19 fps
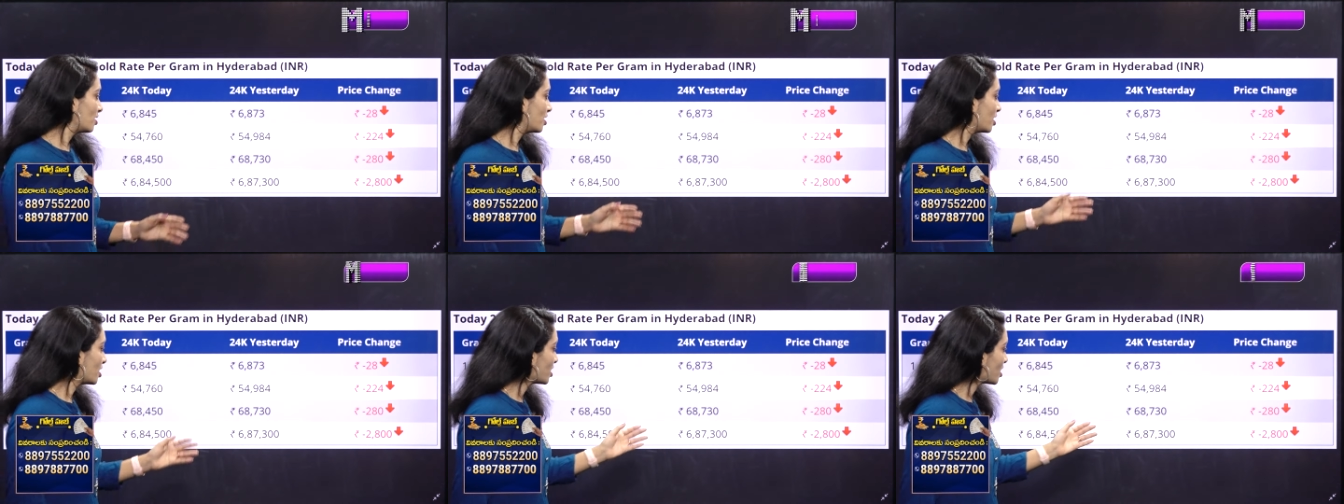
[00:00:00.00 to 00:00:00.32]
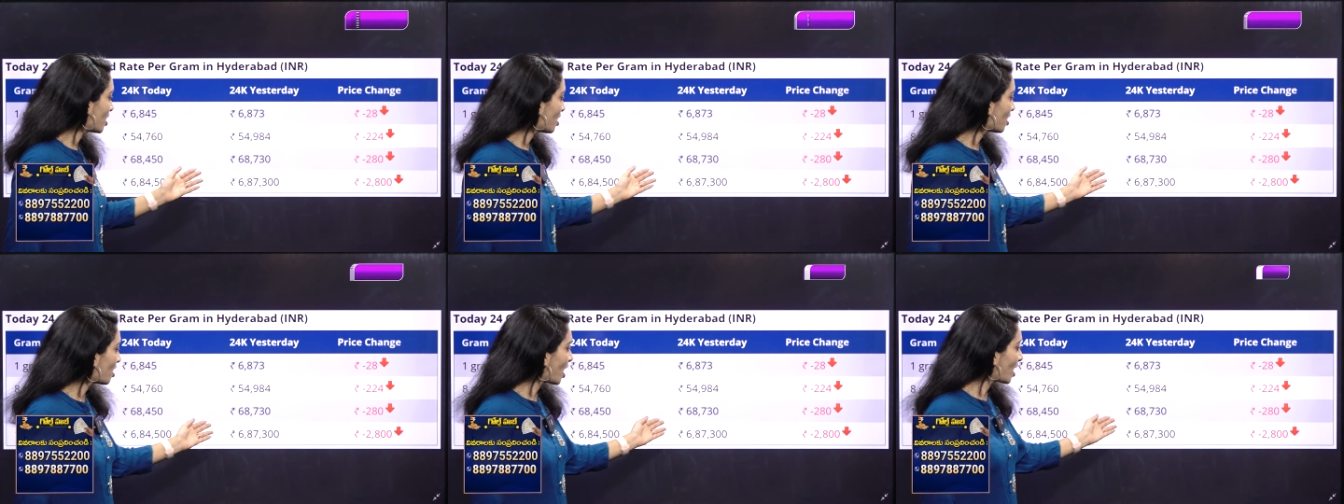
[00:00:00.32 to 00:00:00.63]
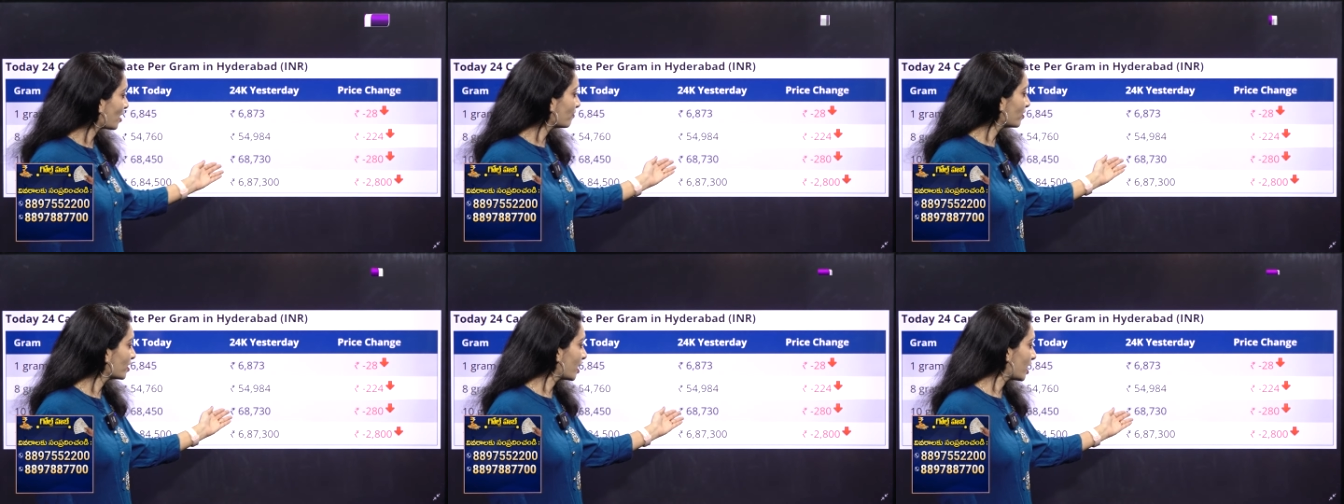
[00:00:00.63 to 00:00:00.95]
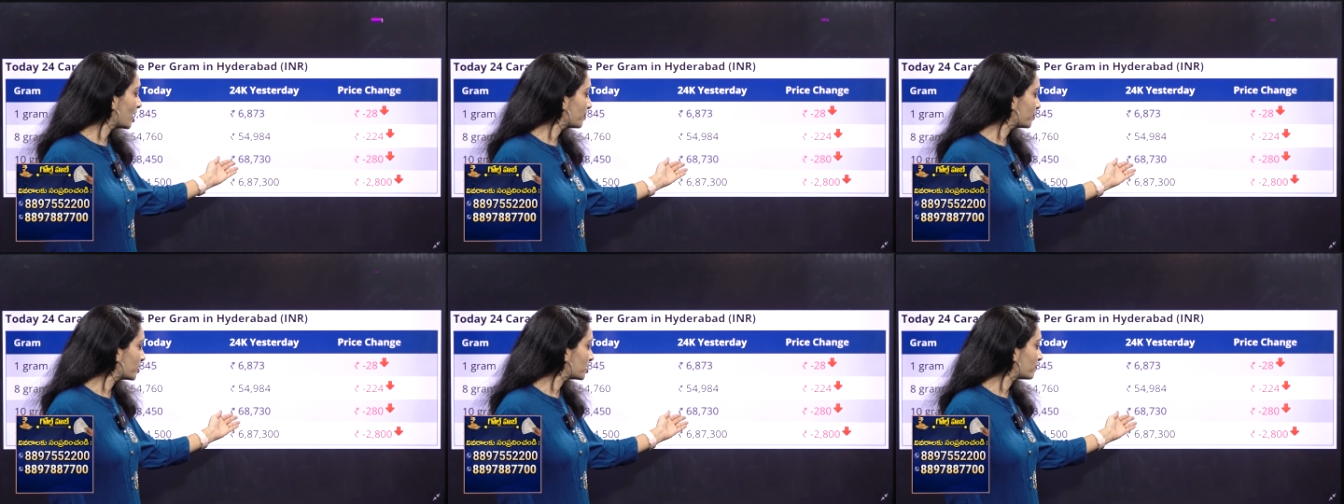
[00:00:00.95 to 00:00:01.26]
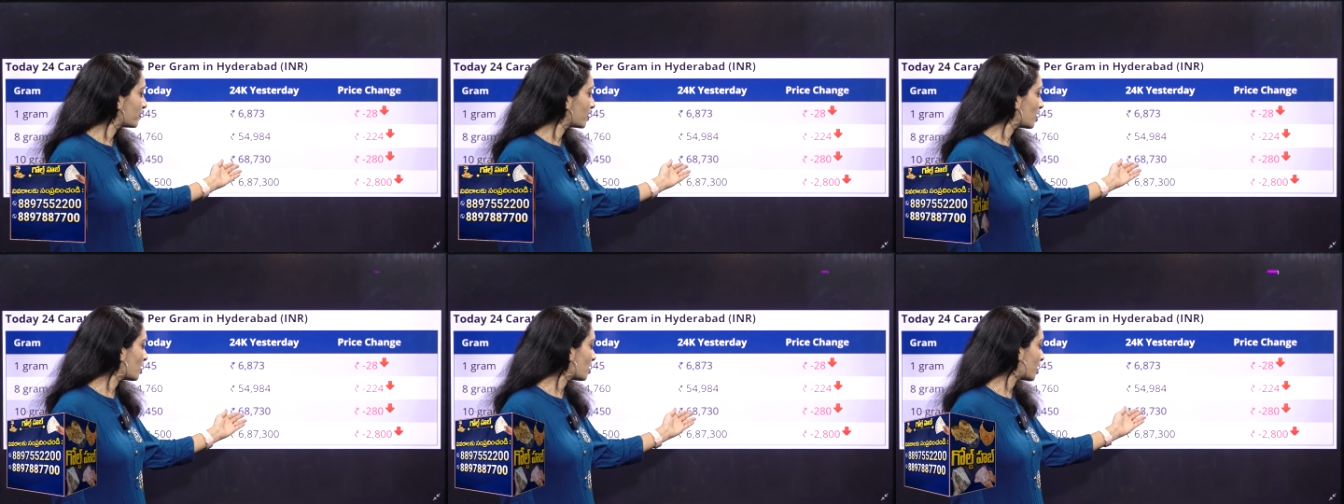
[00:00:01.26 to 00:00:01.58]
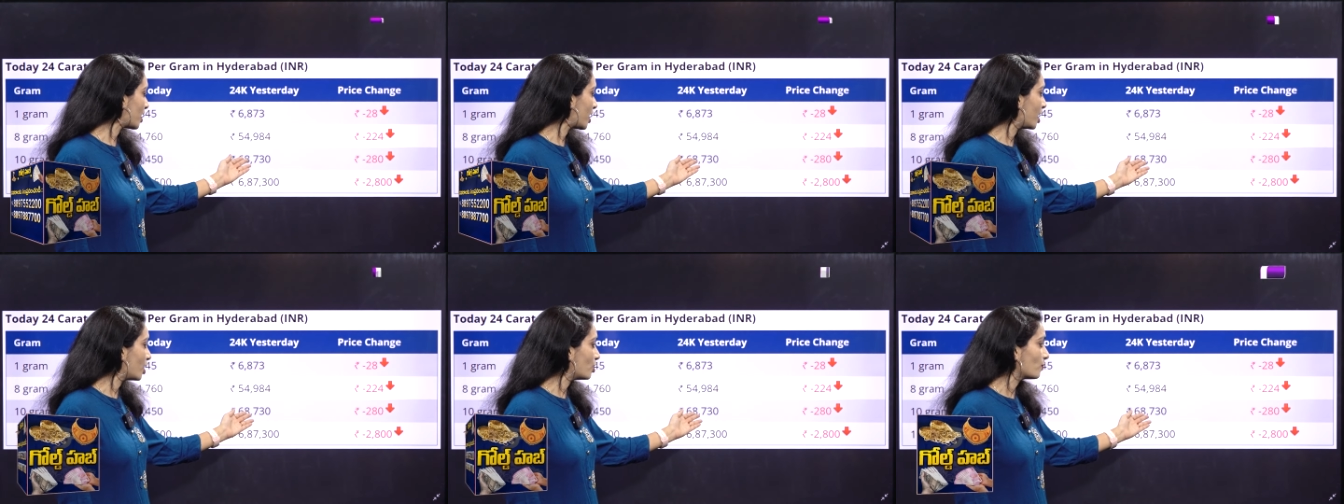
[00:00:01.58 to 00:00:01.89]
నిన్న అరవై ఎనిమిది వేల
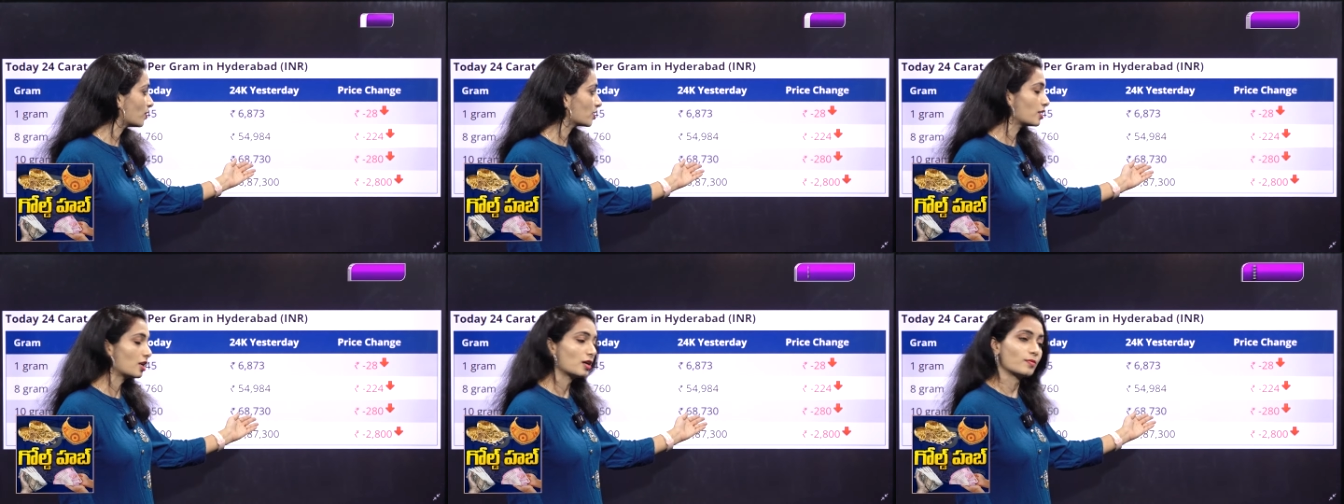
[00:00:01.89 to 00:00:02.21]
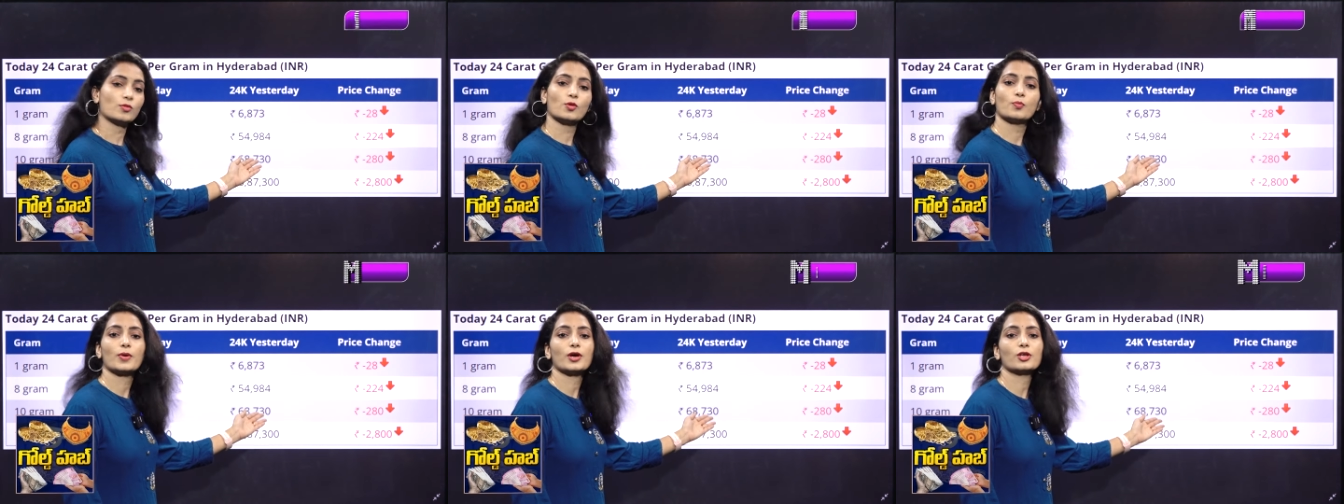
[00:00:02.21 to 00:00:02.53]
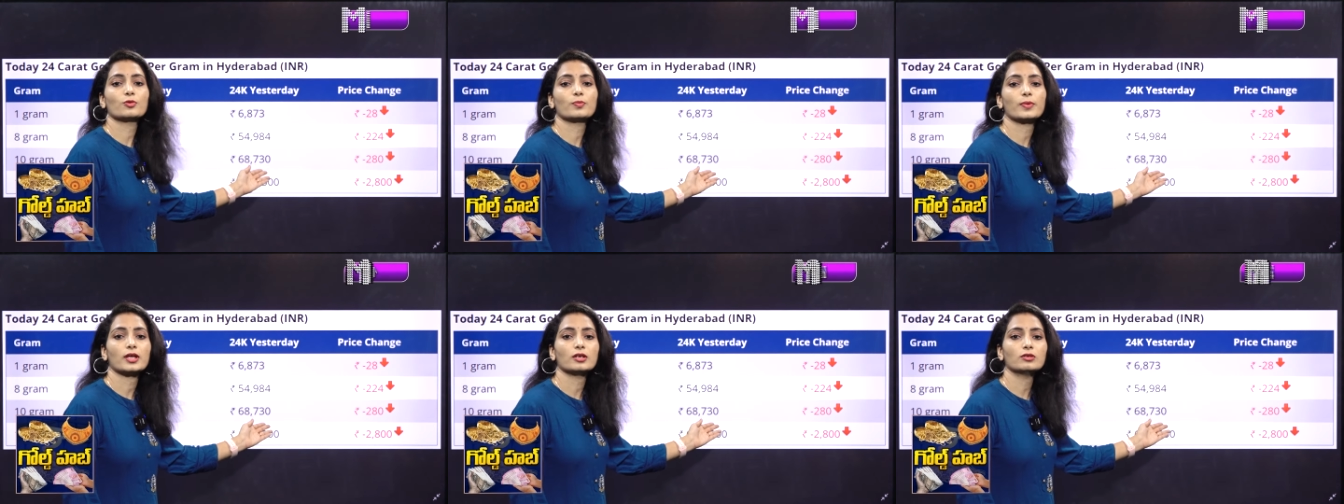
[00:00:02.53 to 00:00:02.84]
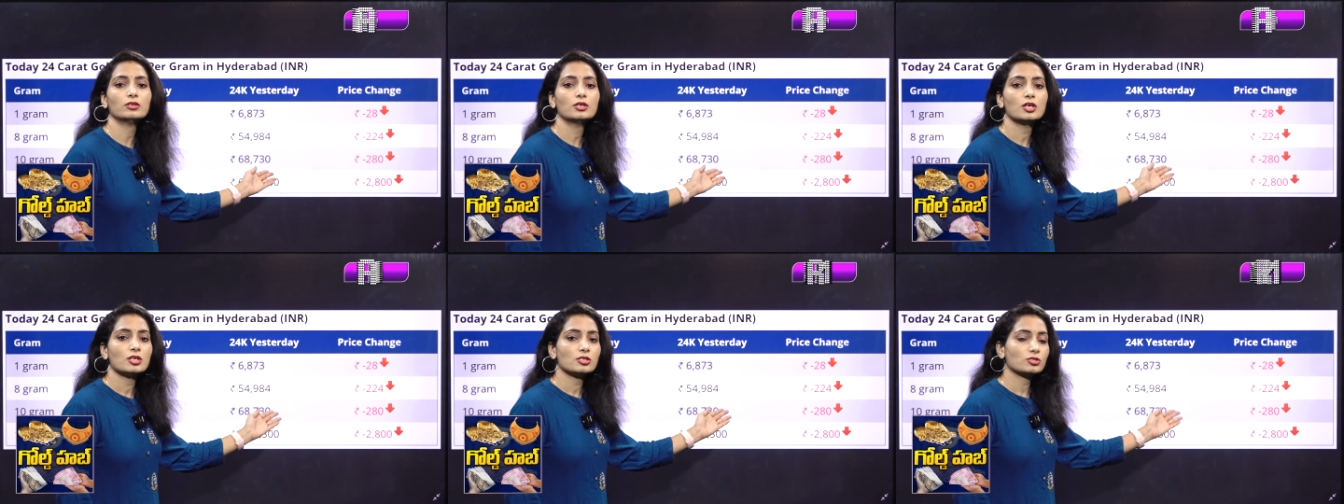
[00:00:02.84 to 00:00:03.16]
ఏడు వందల ముప్పై రూపాయలు